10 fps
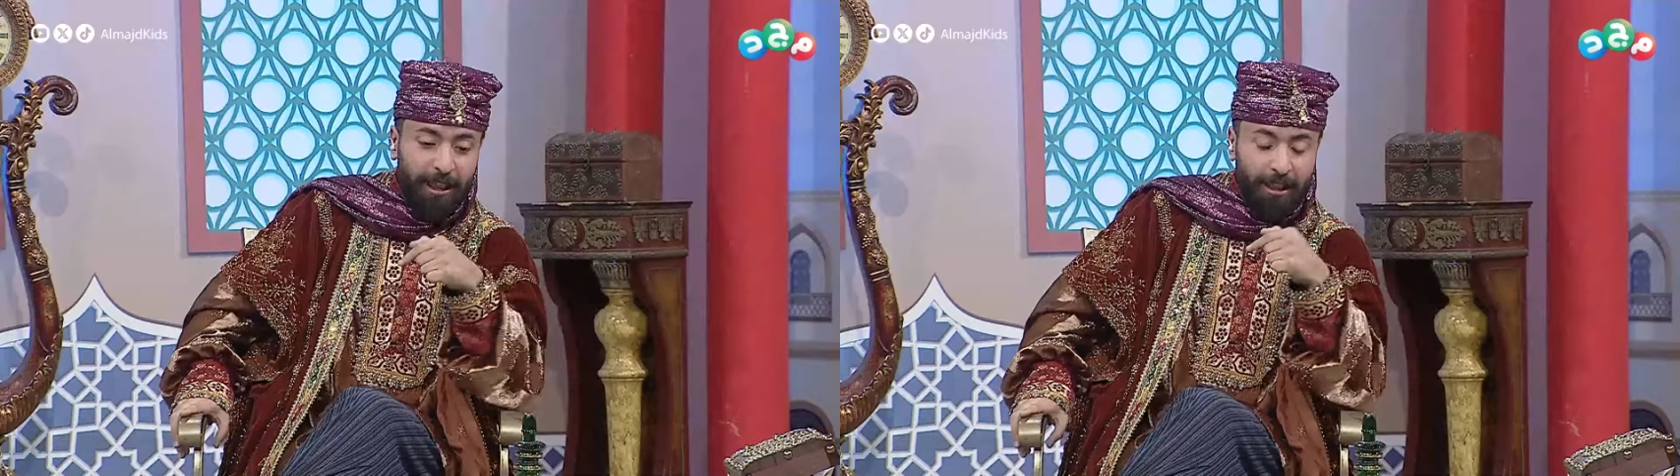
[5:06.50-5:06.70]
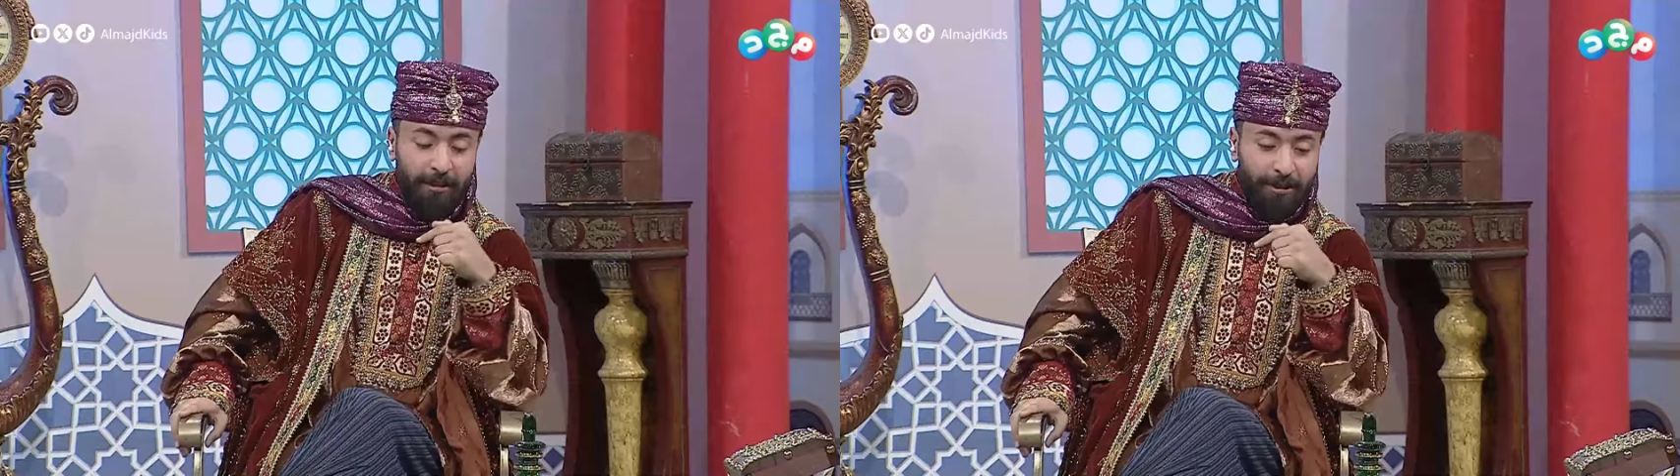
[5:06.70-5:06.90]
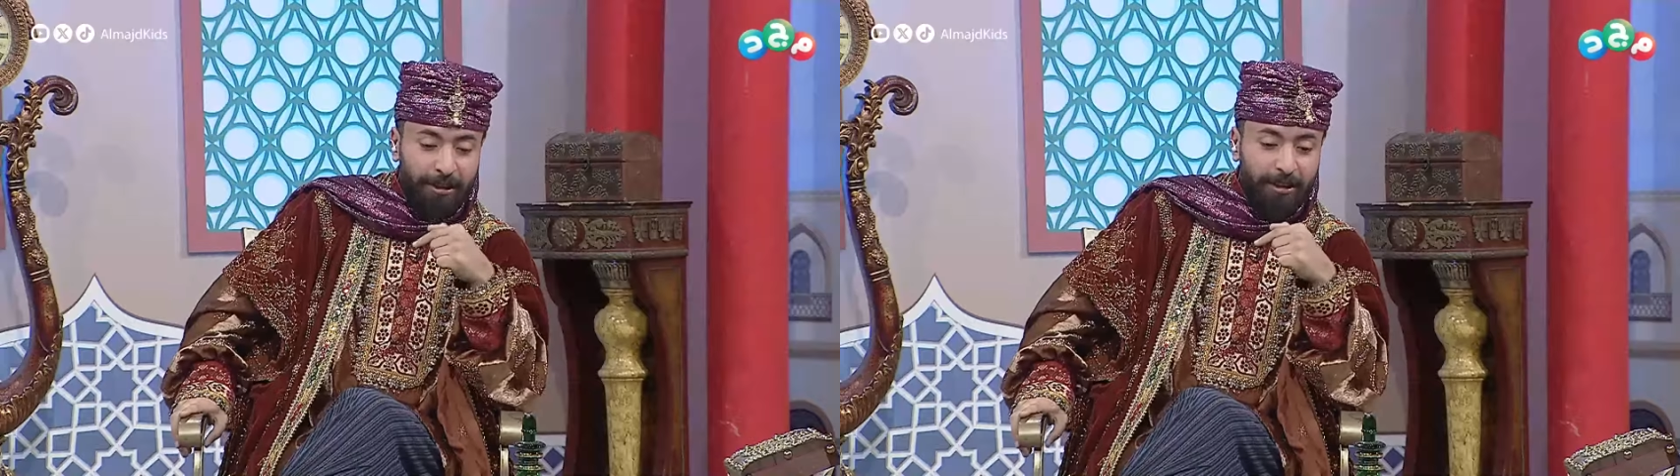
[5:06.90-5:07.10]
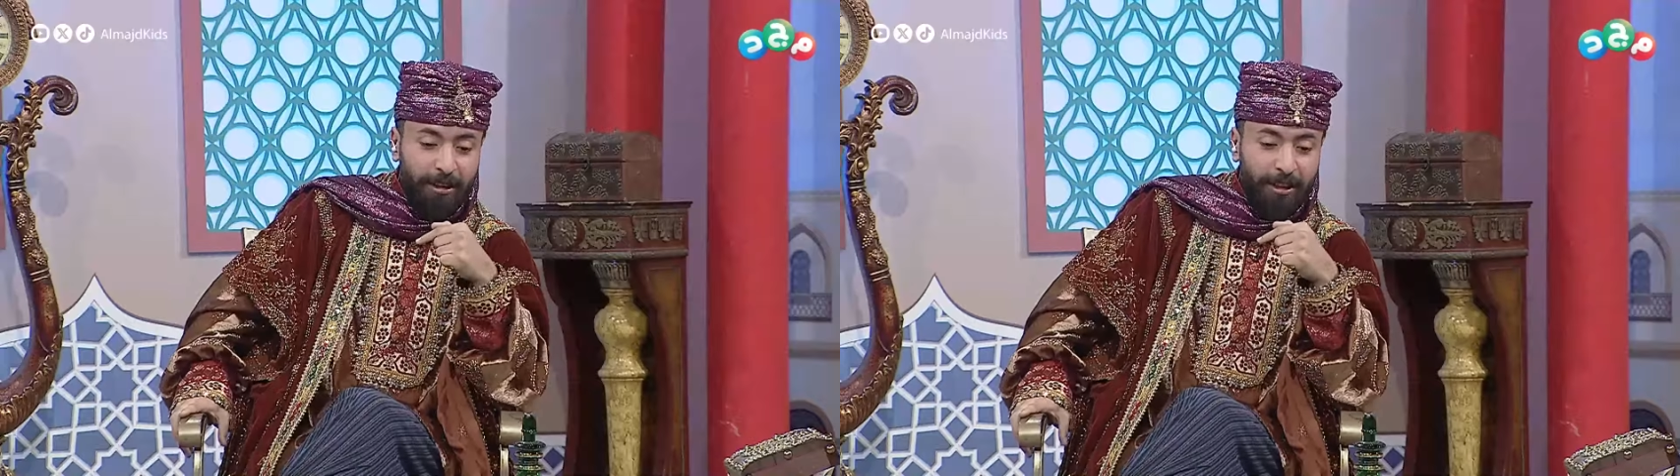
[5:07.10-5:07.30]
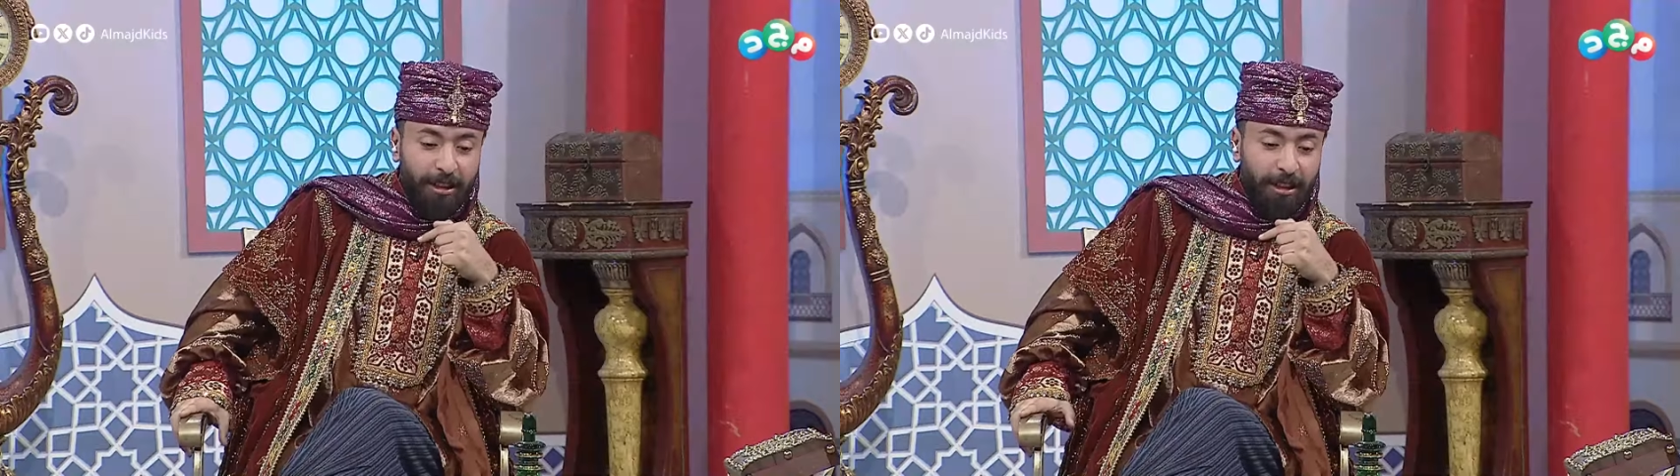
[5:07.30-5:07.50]
جاك امس
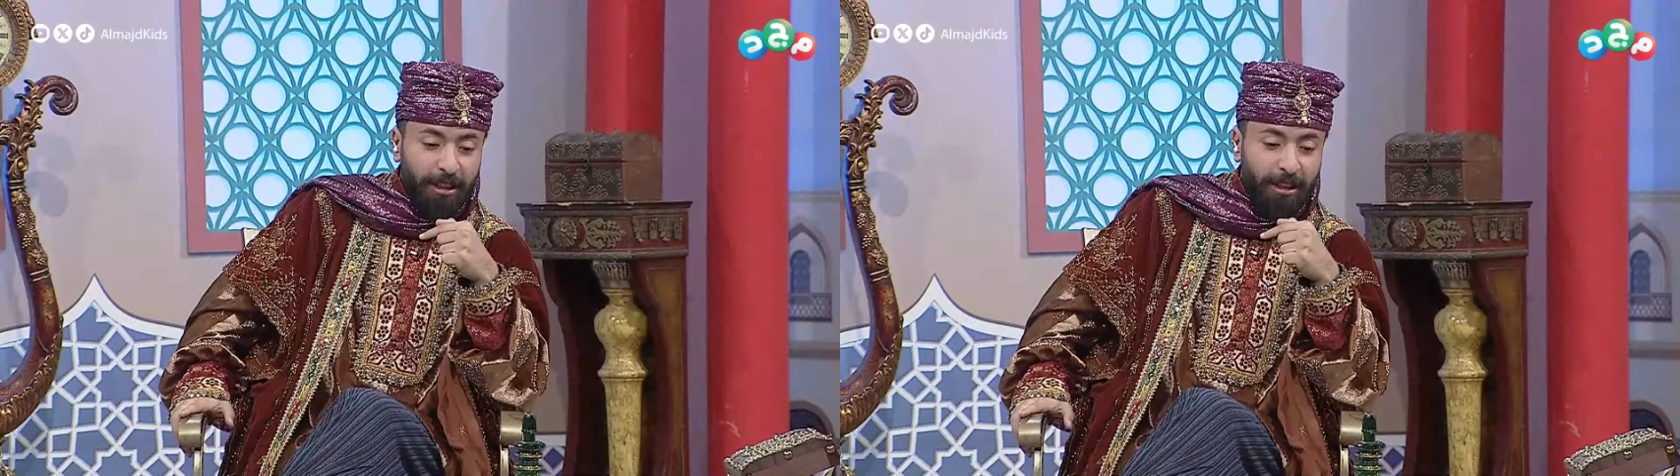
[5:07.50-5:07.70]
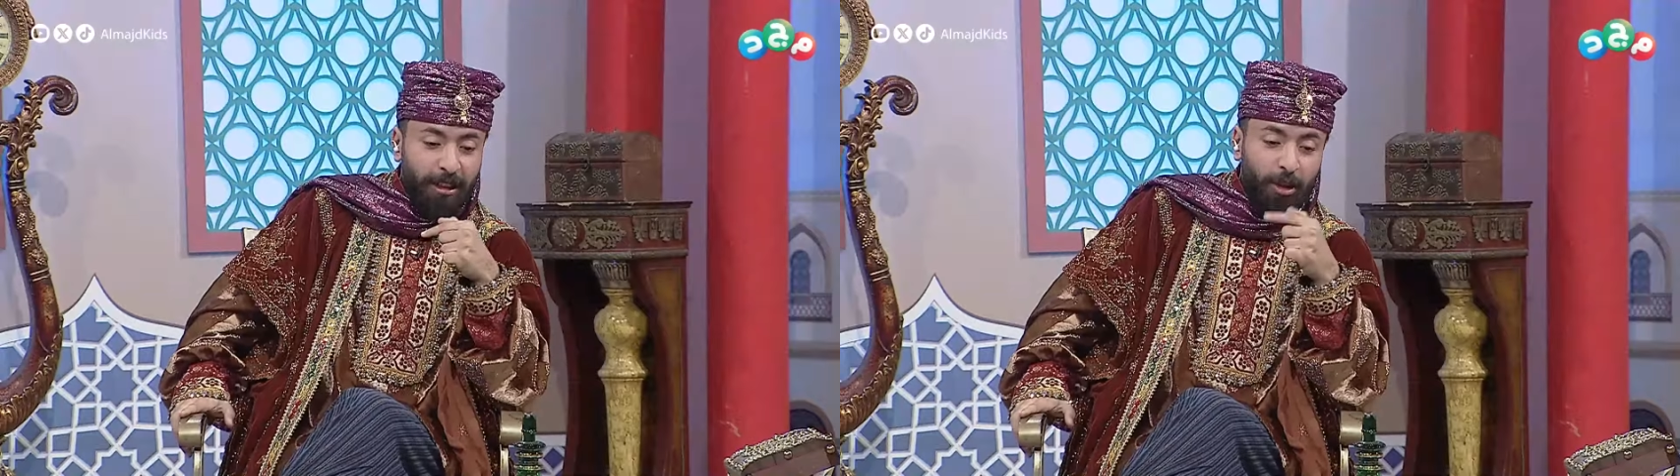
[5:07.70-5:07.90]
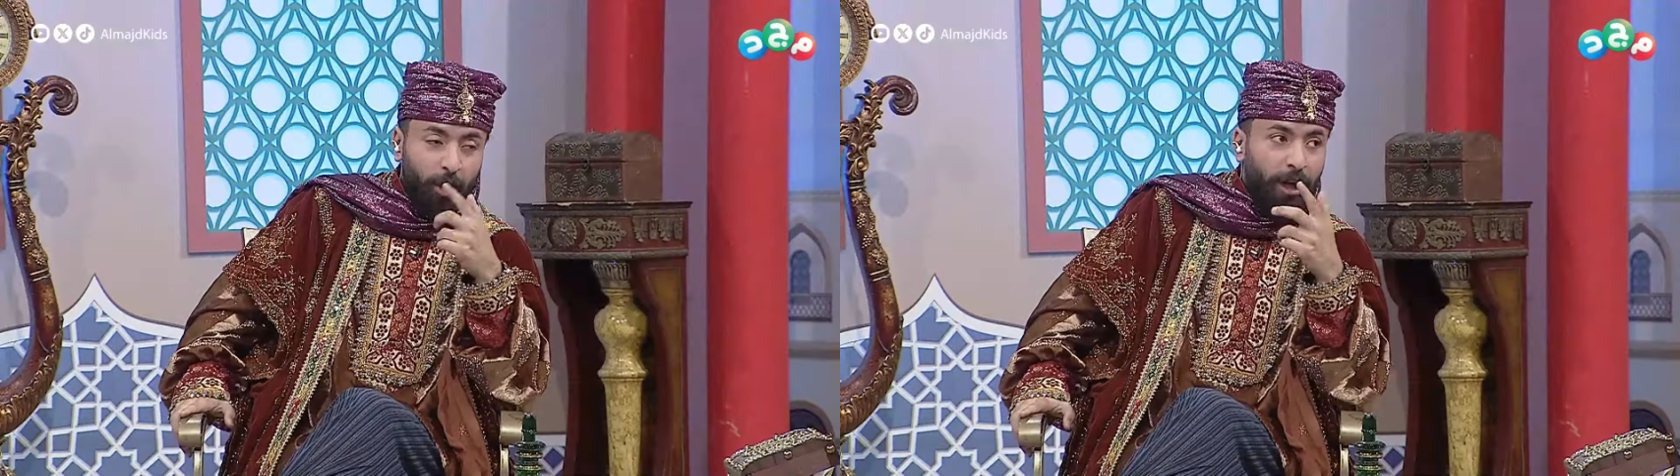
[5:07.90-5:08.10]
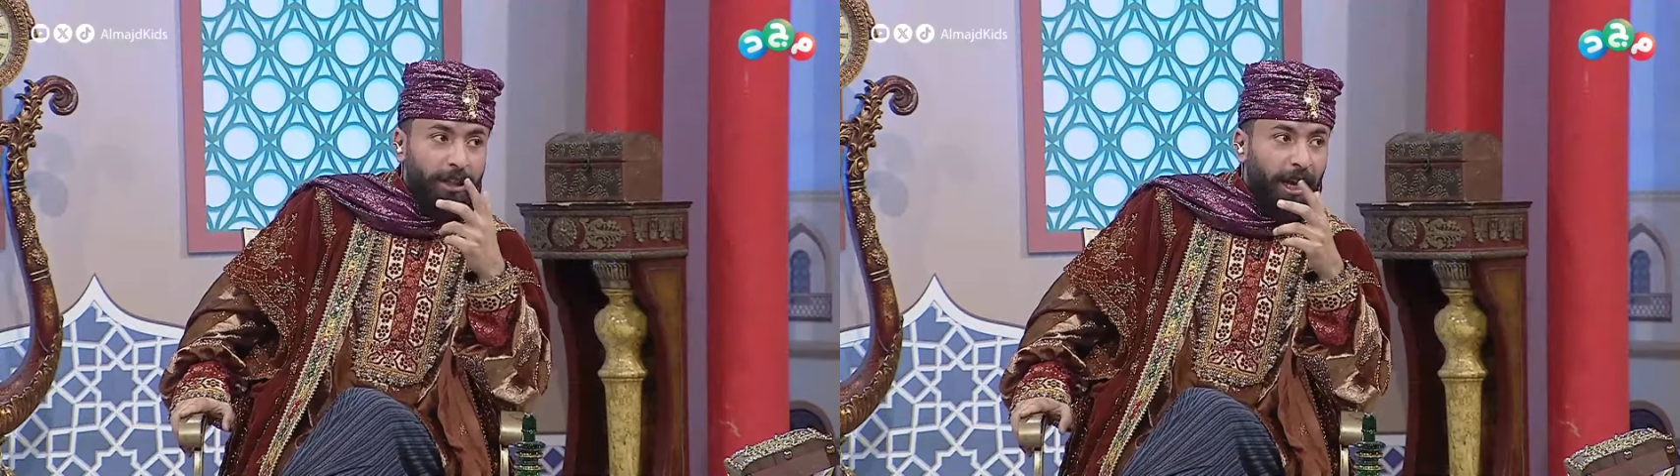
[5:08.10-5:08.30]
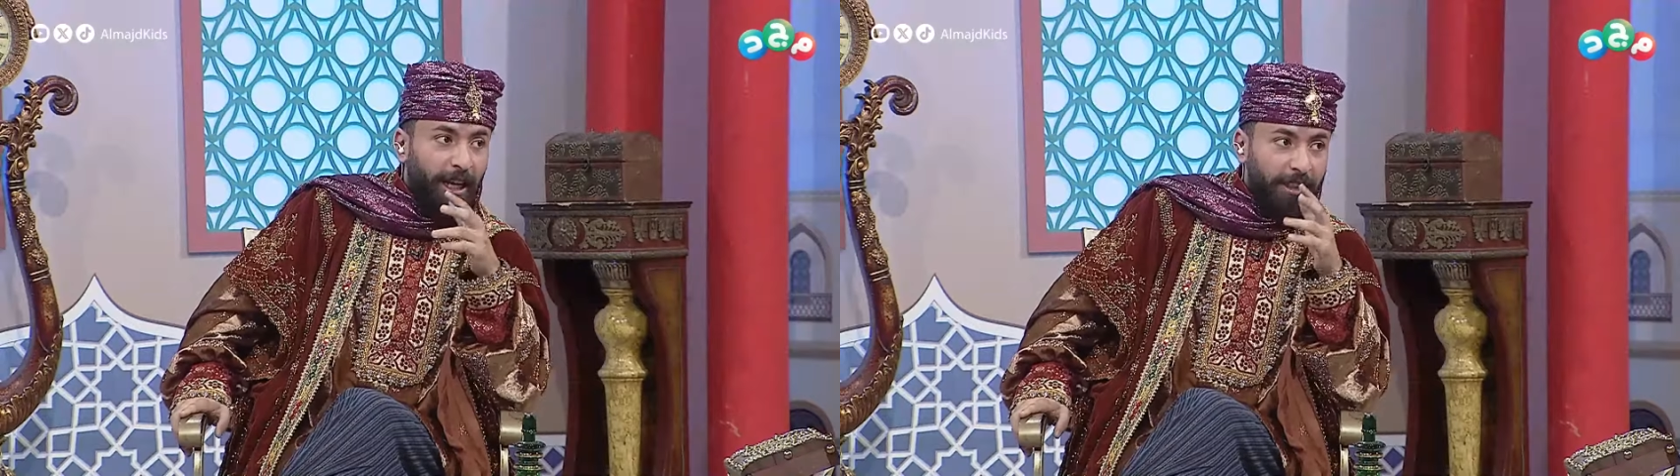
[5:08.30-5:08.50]
لغته